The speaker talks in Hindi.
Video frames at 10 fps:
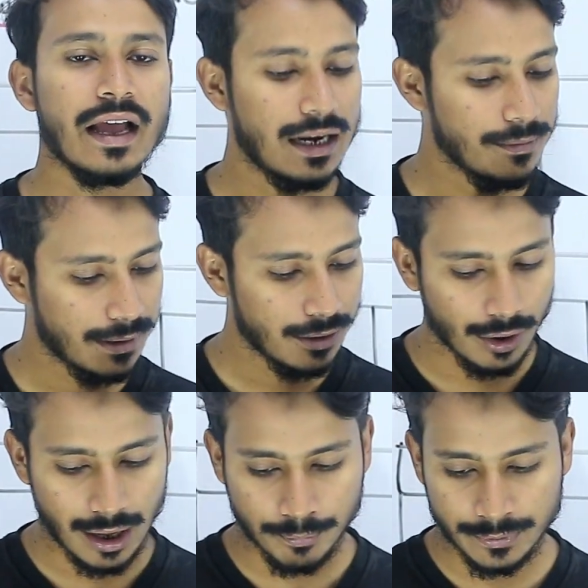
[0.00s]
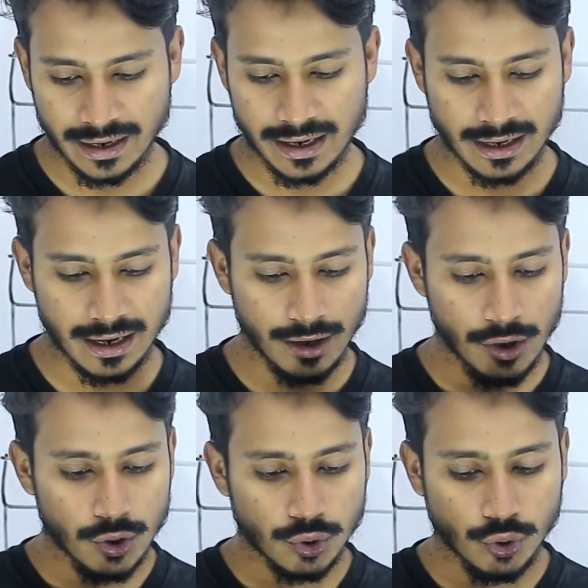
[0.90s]
कैलिपर और आप देखेंगे
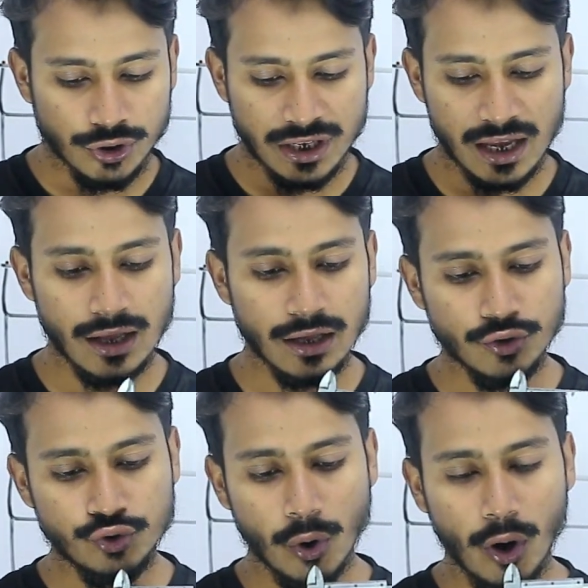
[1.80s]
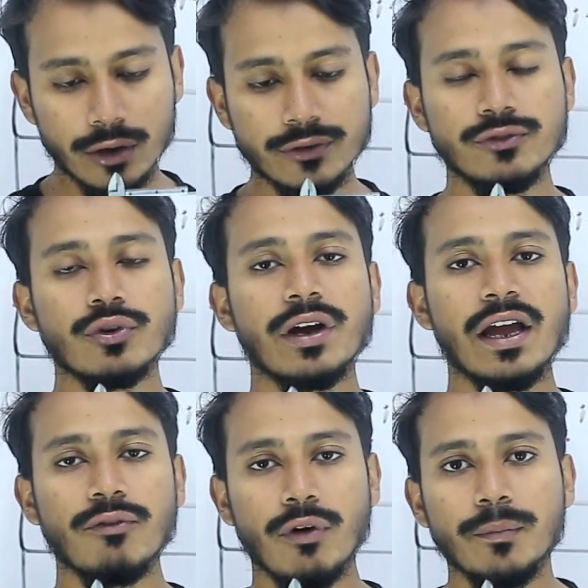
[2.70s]
तो ये जॉज जो
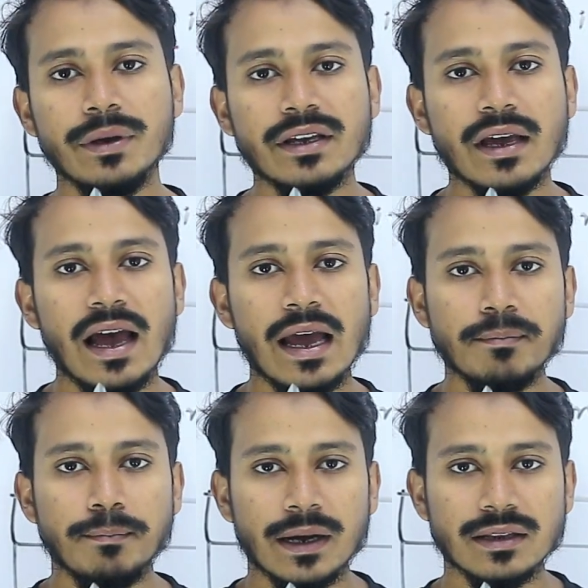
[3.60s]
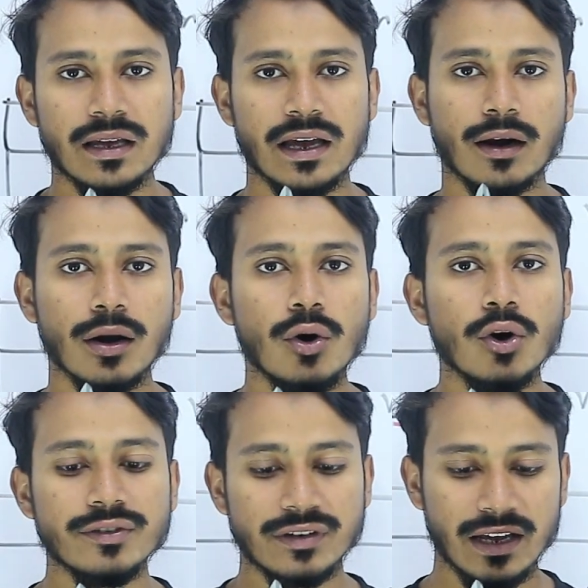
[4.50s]
है वो अभी क्या है बंद है
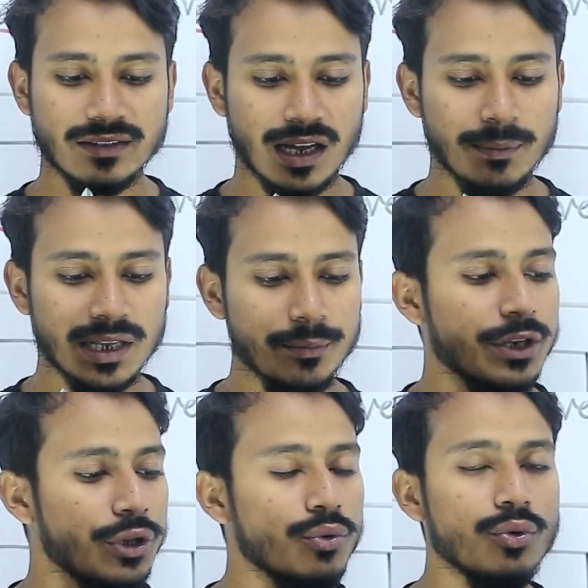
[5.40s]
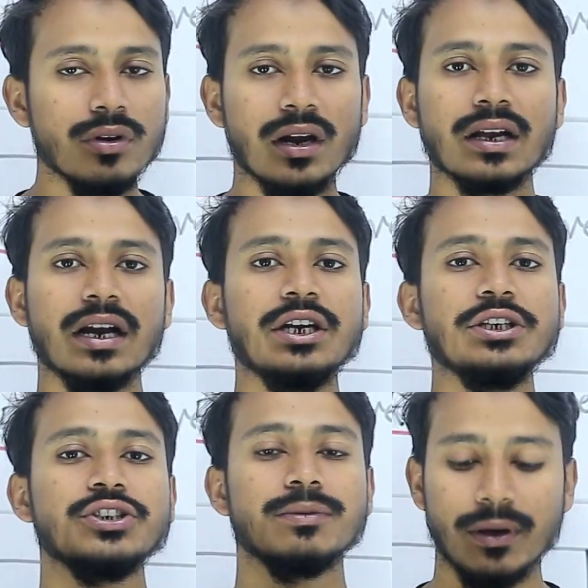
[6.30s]
क्लोज है इसका मतलब ये न्यूट्रल
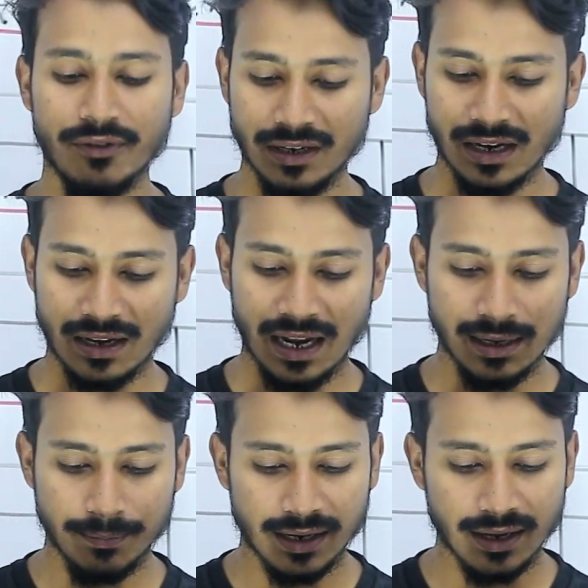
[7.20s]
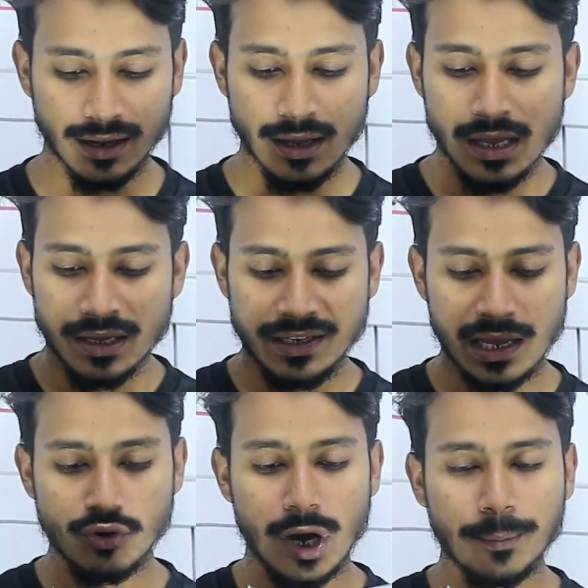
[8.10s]
कंडीशन में वर्नियर कैलिपर है
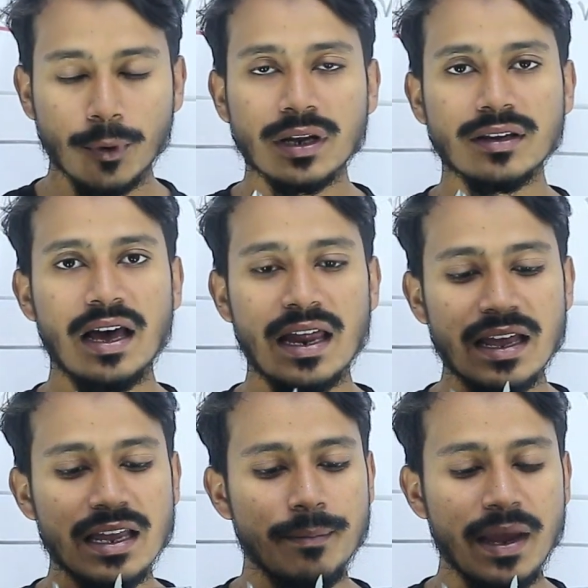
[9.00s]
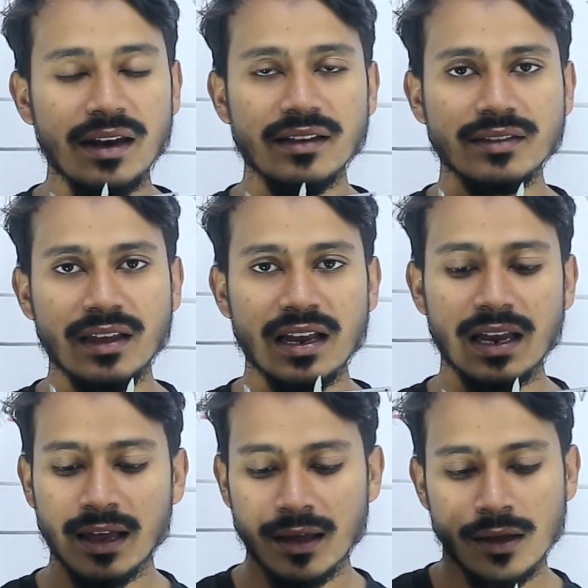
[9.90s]
ये जो आपको नज़र आ रहा है ये मेन स्केल
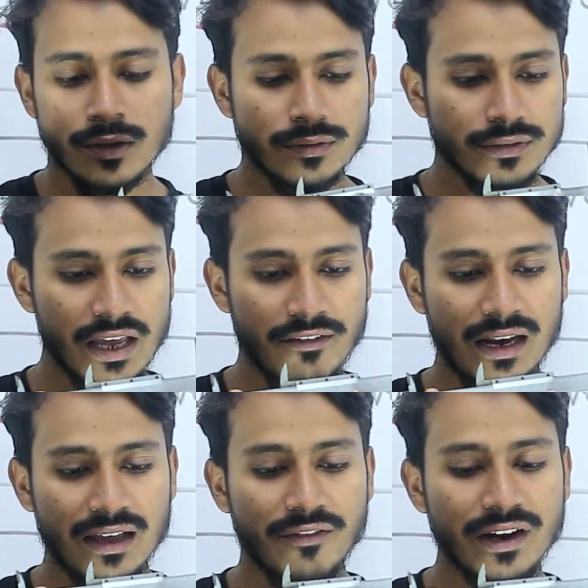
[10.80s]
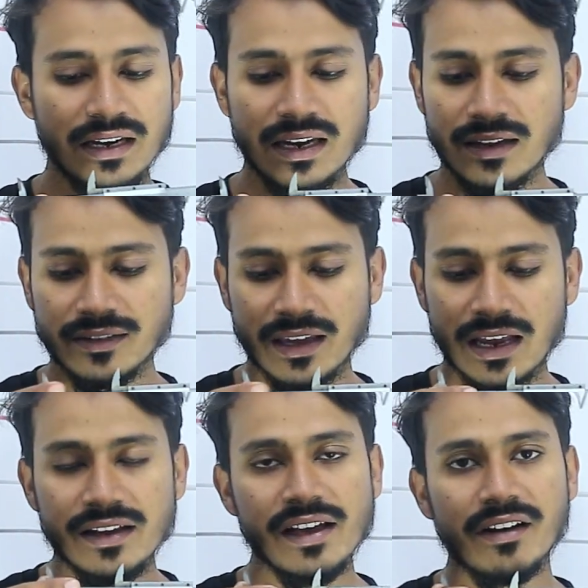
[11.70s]
है ये वाला ईयर
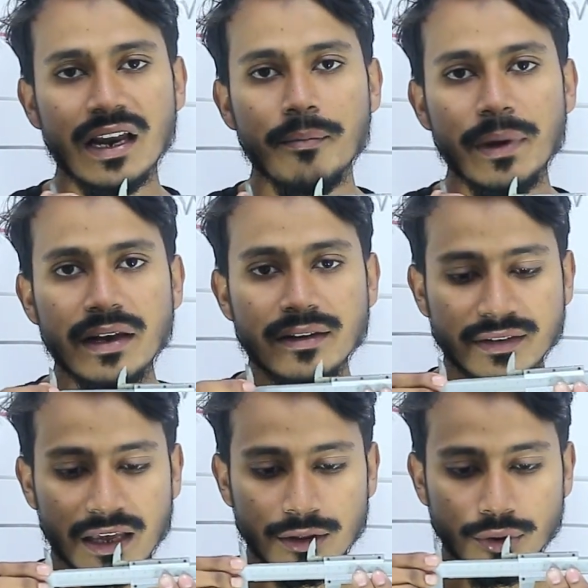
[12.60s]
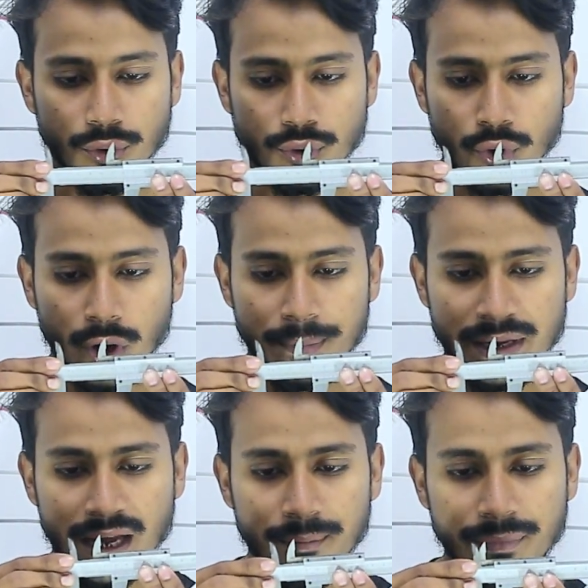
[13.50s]
स्केल ये वाला मेन स्केल दोनों
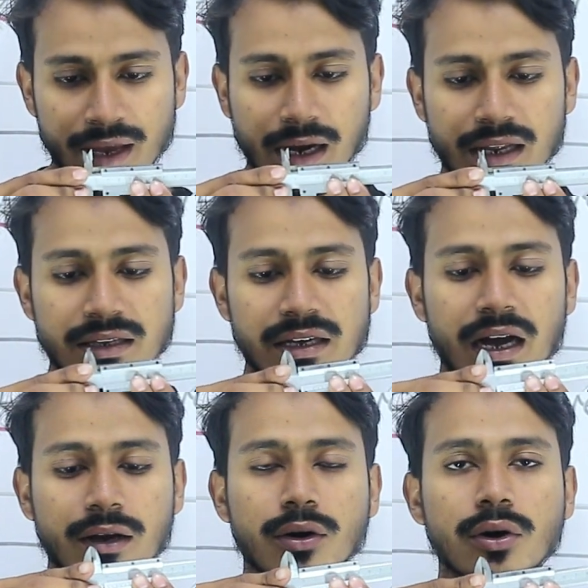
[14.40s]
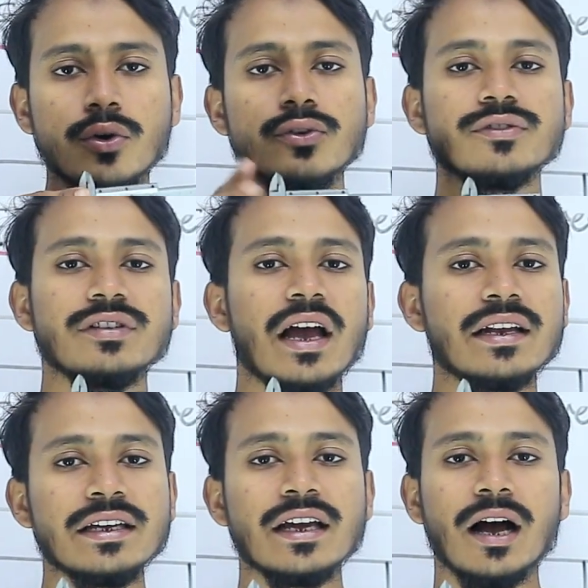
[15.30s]
अभी हमने कर दिया क्लोज
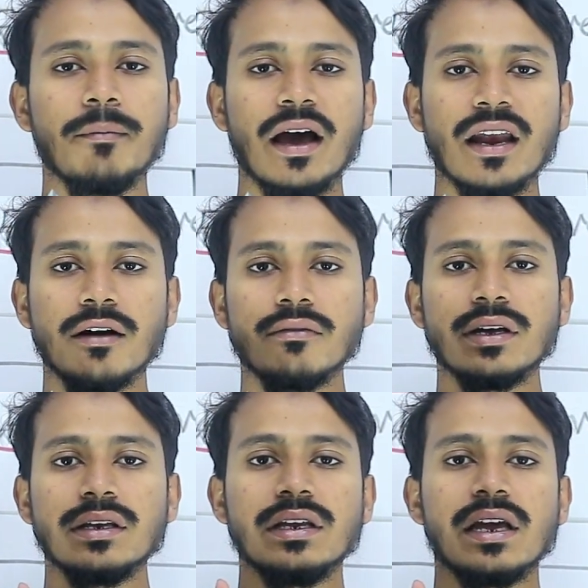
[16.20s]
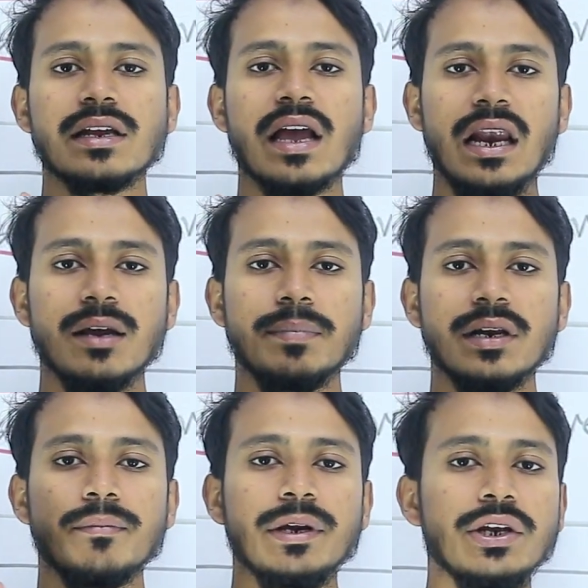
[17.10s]
यानी हमारा वन ईयर
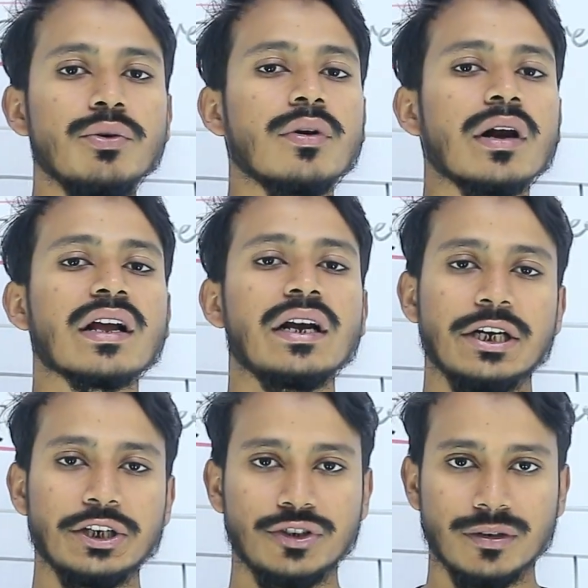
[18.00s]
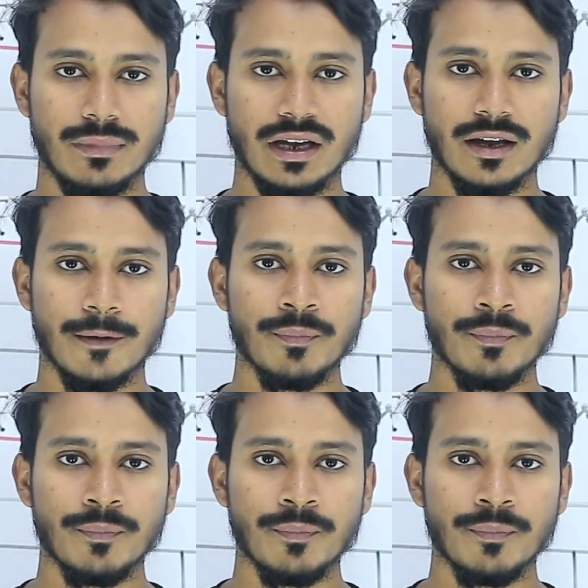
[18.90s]
कैलेपर अभी न्यूट्रल कंडीशन में है